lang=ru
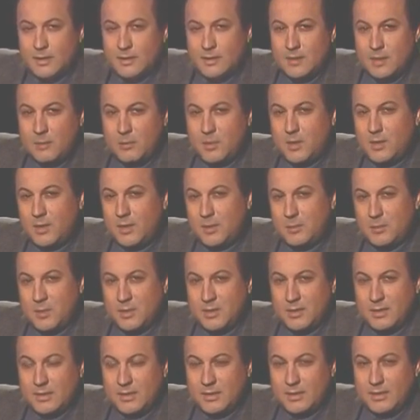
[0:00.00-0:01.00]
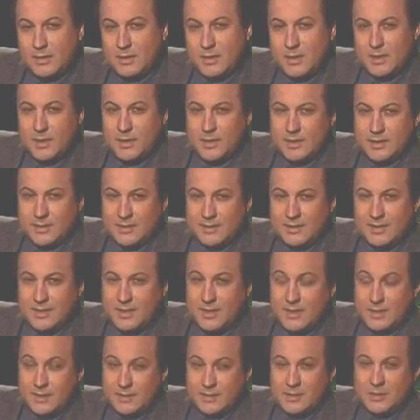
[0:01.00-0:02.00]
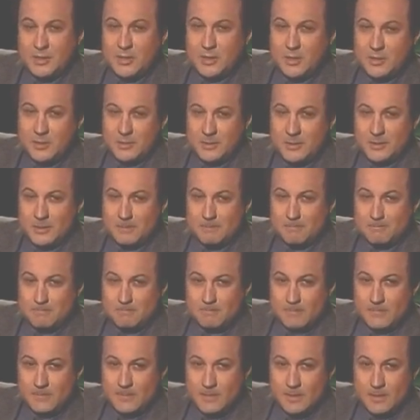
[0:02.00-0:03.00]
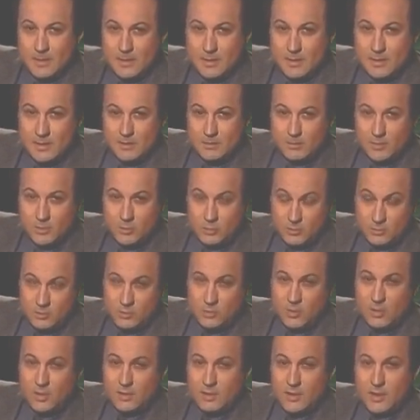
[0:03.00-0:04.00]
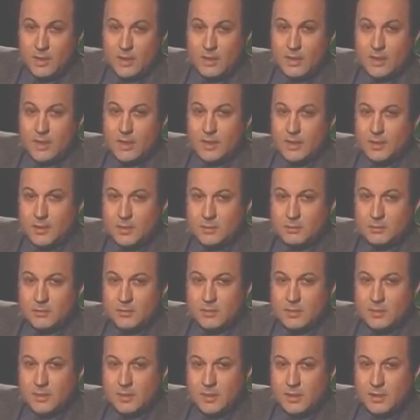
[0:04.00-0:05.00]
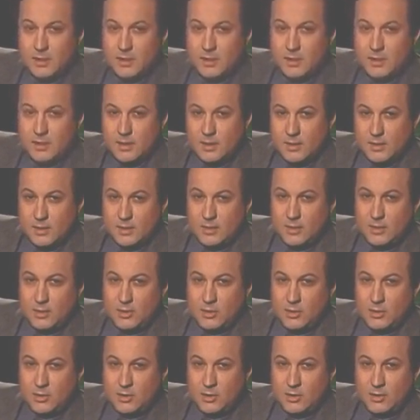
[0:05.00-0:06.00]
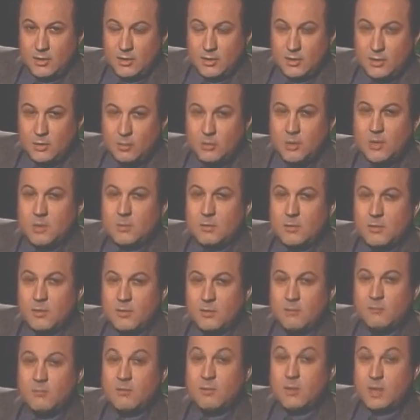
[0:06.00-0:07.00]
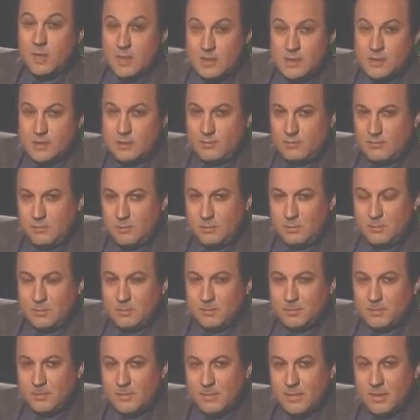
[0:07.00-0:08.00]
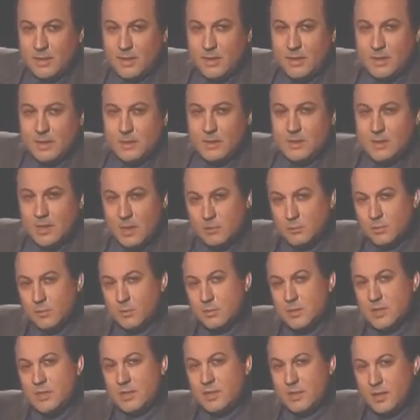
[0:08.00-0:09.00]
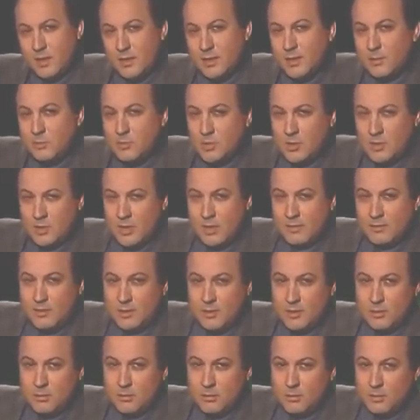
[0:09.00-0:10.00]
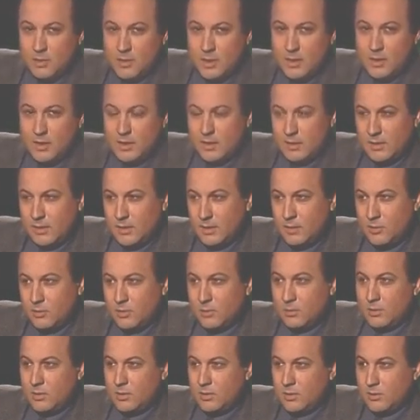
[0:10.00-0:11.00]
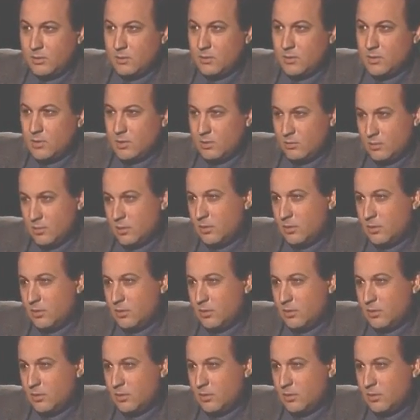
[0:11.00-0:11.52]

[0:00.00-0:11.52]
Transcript: собаками Лайка, Стрелка – потом Юрием Гагариным, Юрием Власовым, самым сильным человеком планеты. Юрий Петрович, я